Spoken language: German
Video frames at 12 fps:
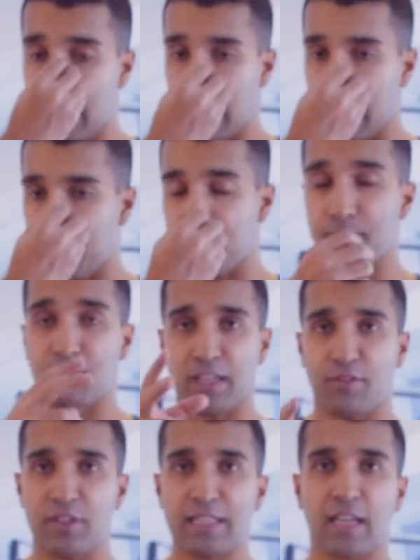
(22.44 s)
Ähm,
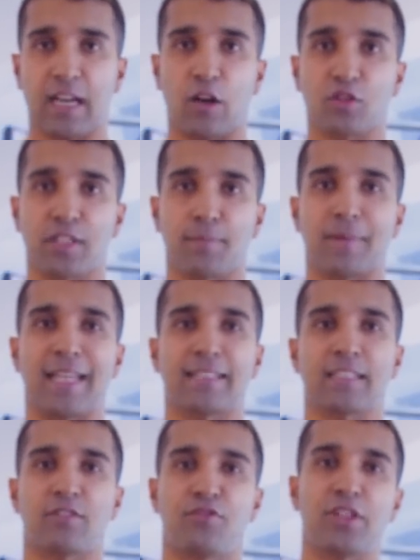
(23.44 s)
ihr wisst ja aus dem
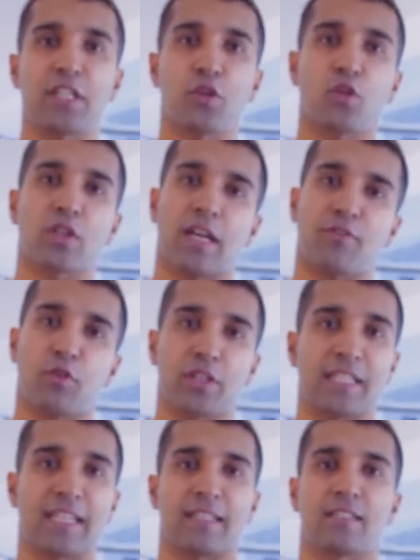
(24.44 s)
letzten Video, da wo ich
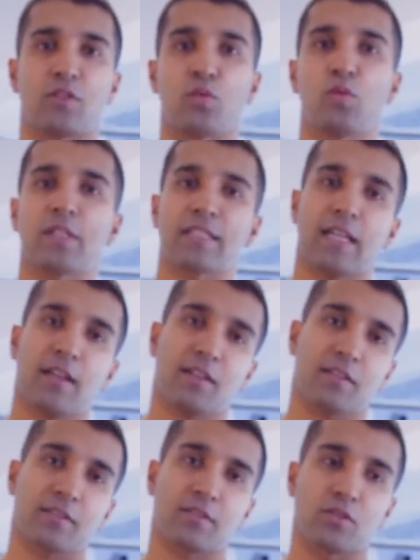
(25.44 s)
die ganzen
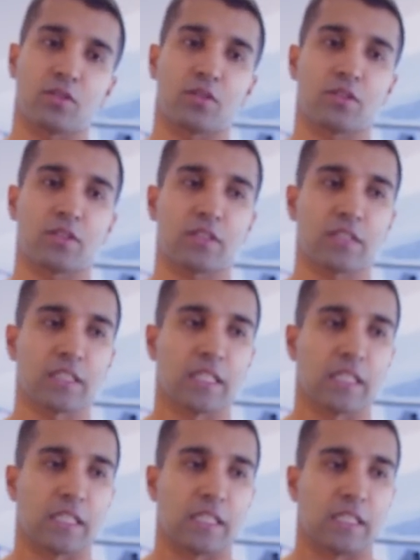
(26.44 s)
Ursachen und
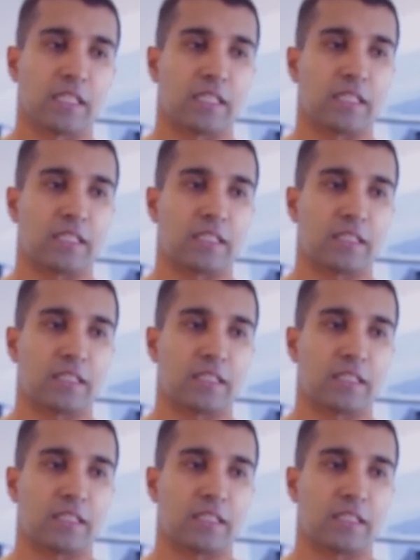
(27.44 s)
äh,